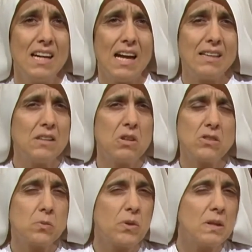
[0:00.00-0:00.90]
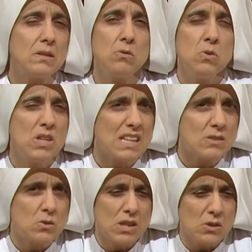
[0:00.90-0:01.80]
Entiendo que supieron nunca,
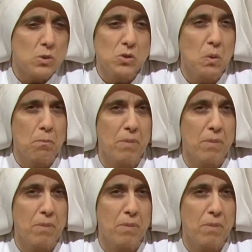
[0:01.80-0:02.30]
nunca tuviste un